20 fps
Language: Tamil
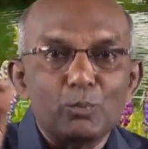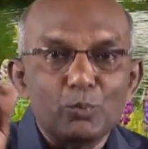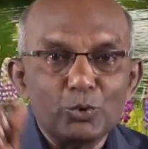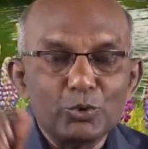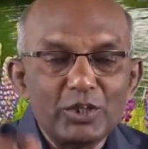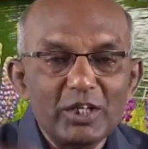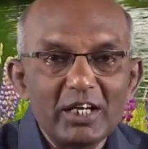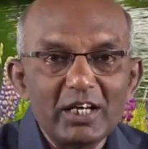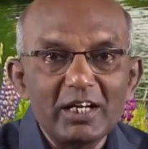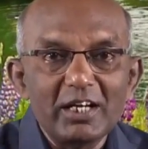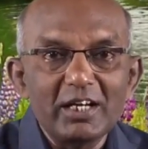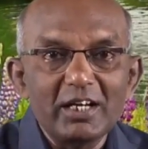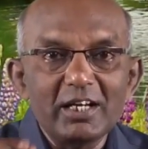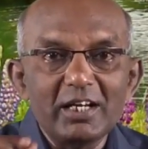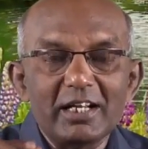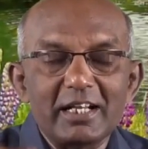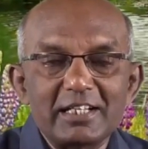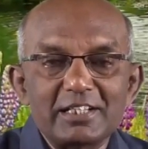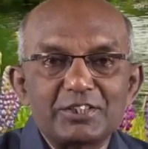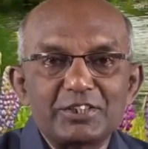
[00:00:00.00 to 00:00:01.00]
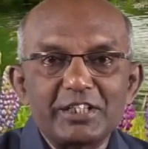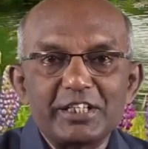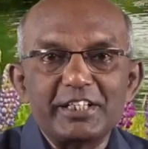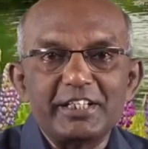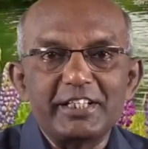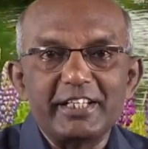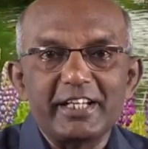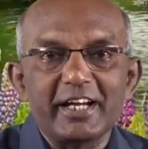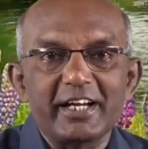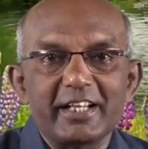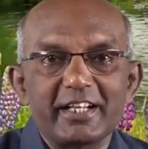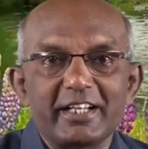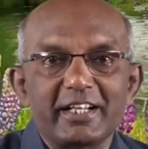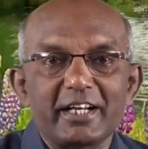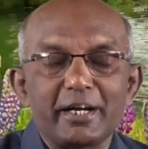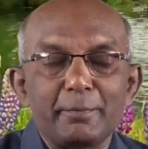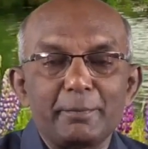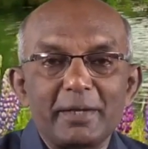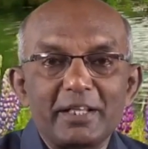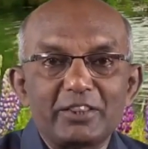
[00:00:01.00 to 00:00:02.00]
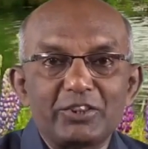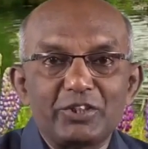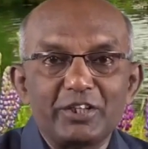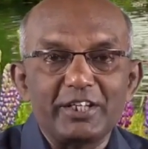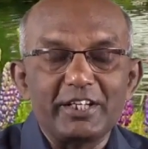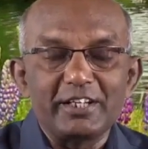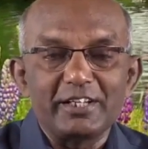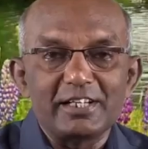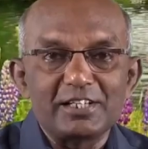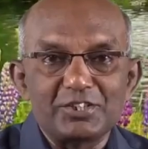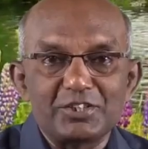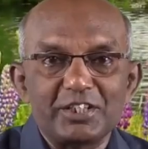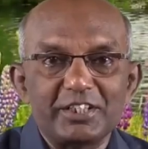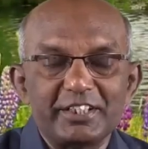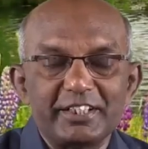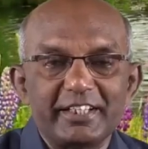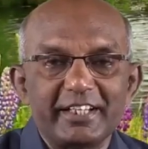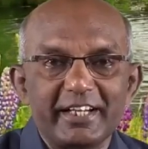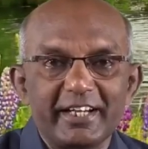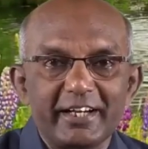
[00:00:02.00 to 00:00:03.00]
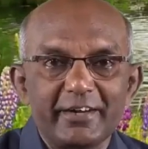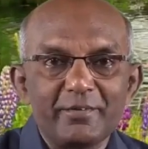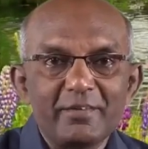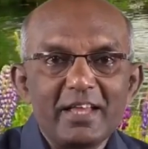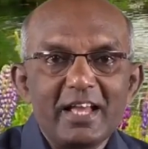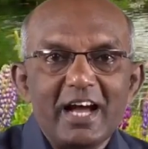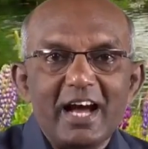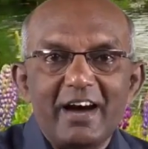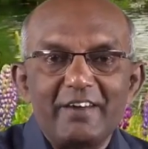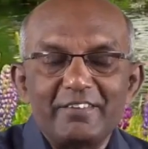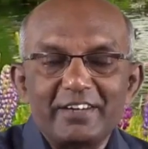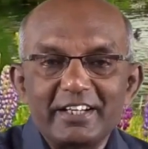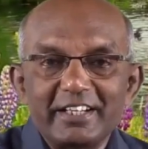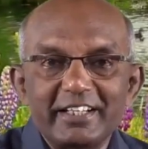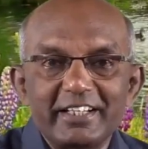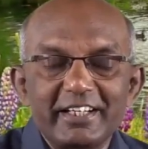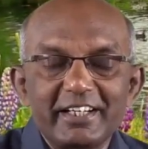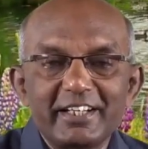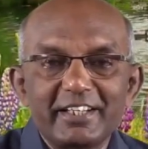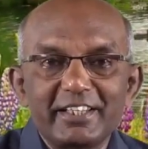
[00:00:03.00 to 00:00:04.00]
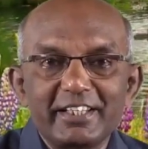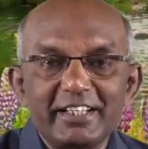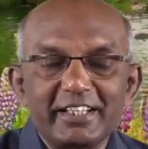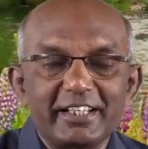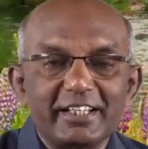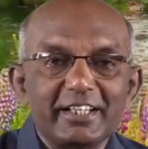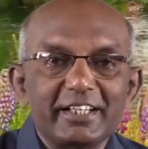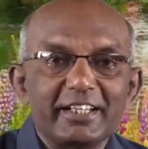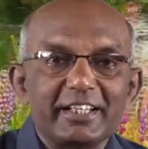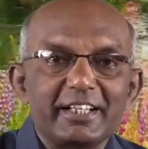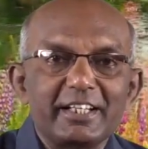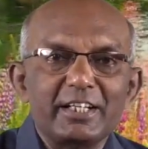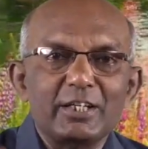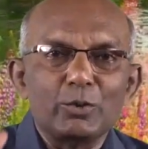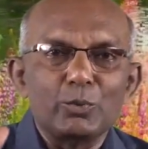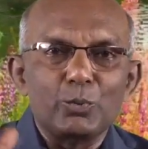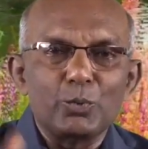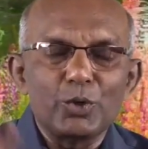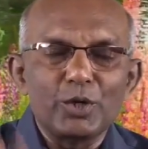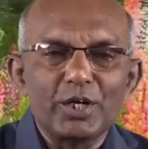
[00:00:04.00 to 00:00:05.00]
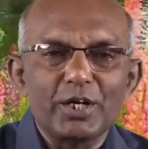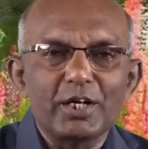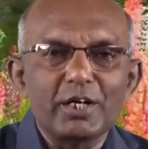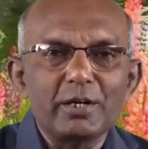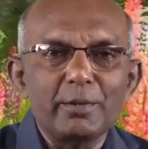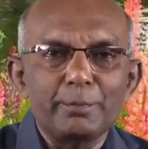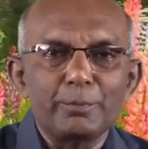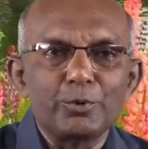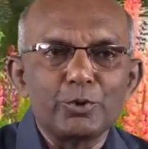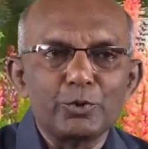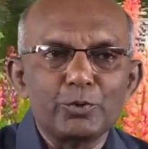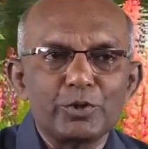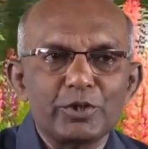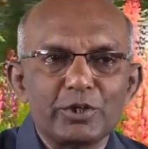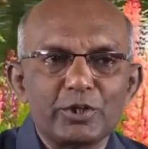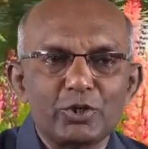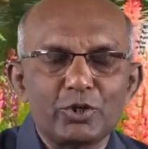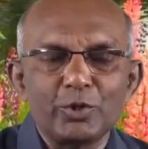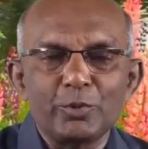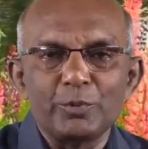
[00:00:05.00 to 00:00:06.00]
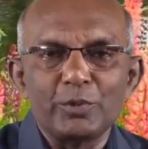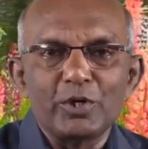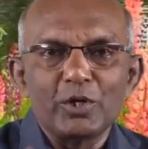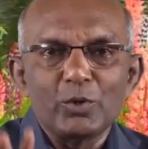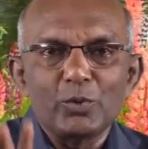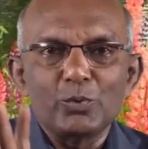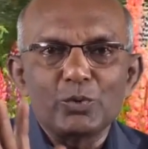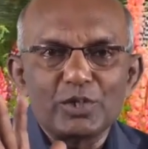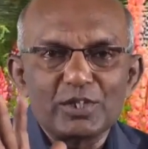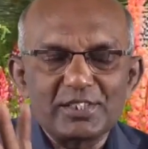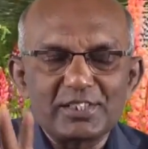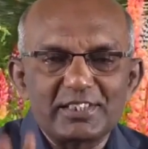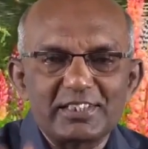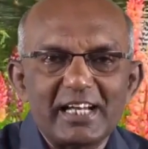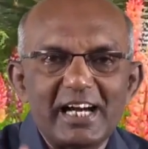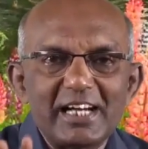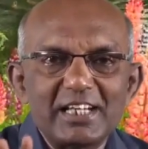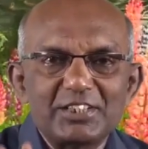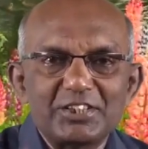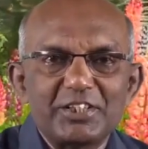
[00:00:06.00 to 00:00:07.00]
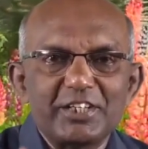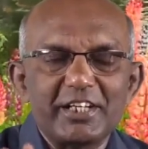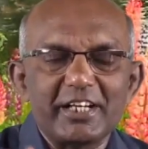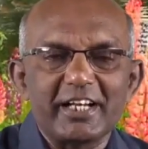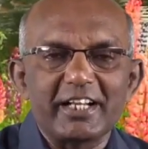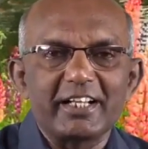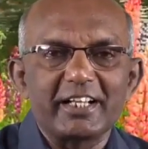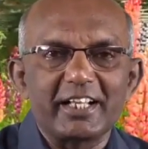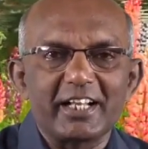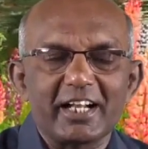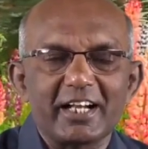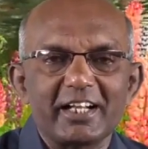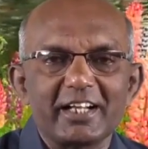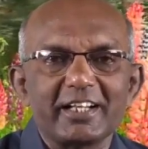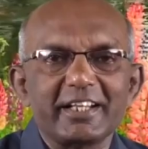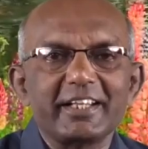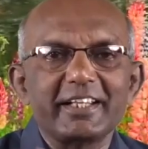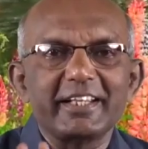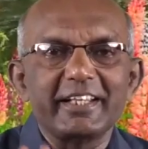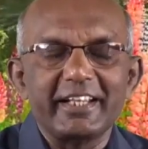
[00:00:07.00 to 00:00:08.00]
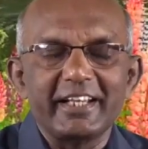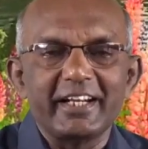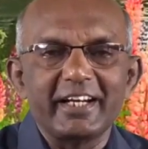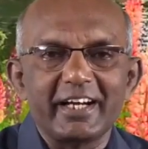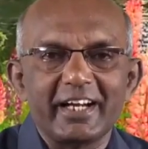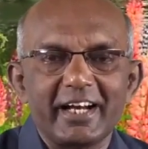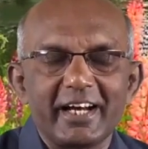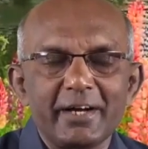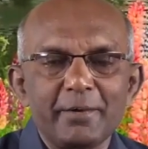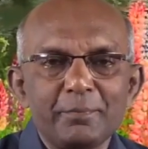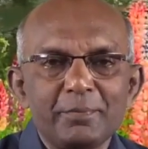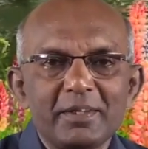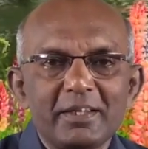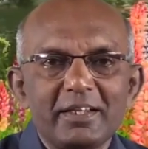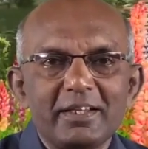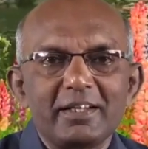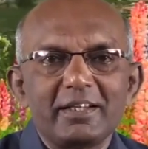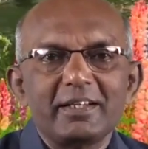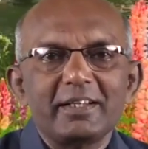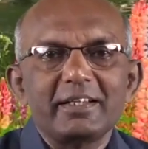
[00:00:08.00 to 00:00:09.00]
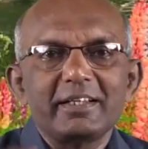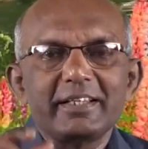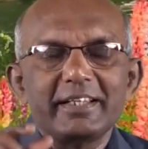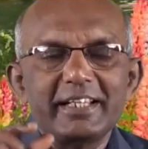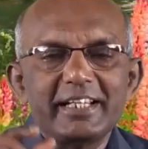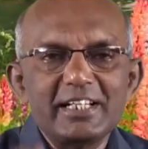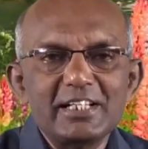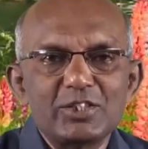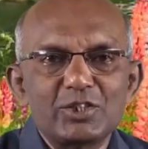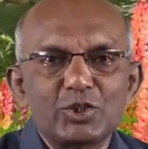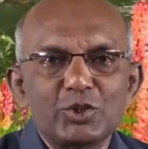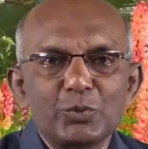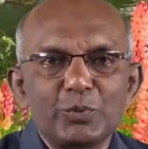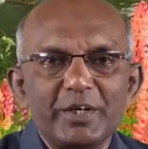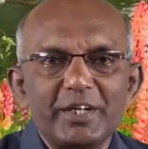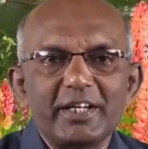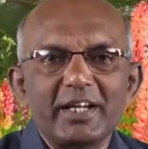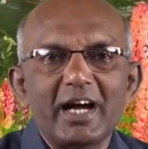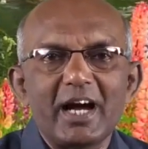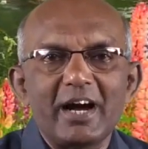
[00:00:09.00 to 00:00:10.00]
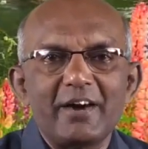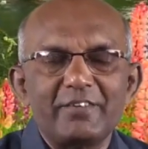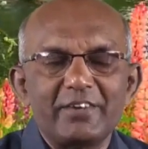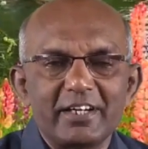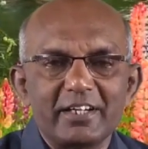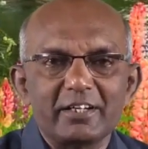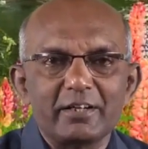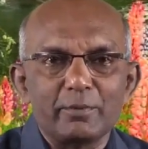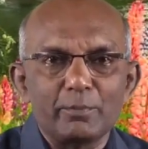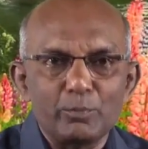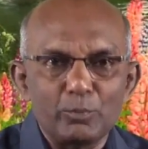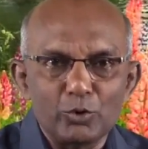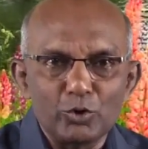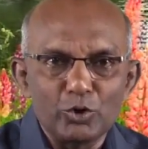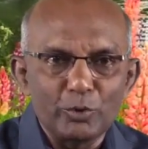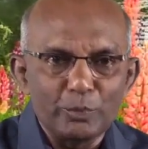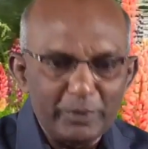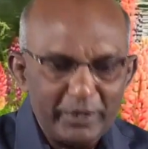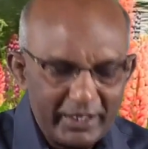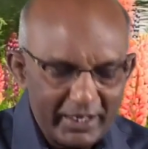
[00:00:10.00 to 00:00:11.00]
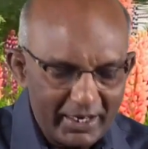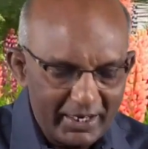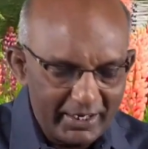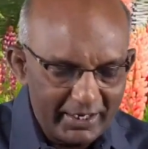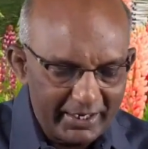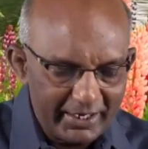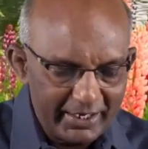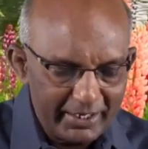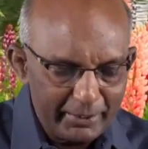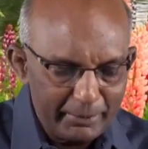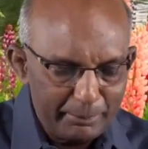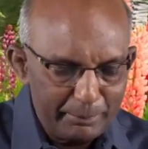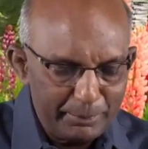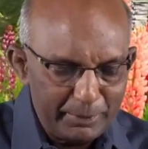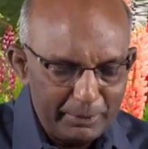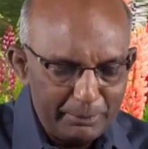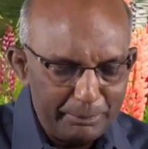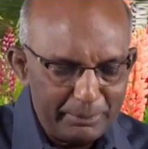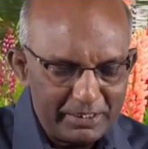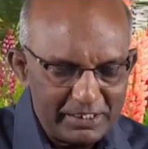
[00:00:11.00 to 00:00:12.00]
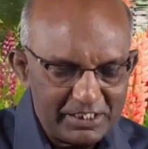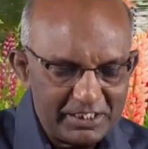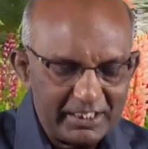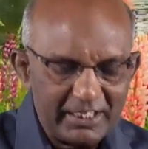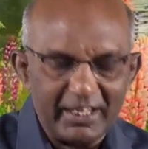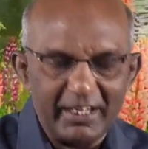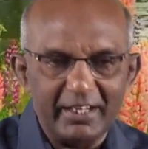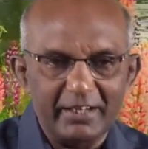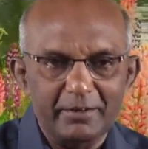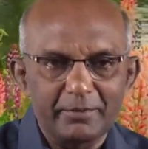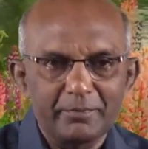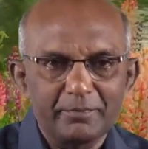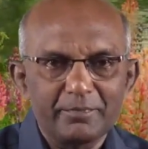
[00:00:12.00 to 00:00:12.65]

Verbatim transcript: முதல் நற்செய்தியாக இருக்கிற மத்திய நற்செய்தியை அவர் எழுதி இன்று உலகம் முழுவதற்கும் ஒரு சாட்சியாக இருக்கிறார் ஏனெனா இயேசுவை அவர் முழுமையாக பின்பற்றினார்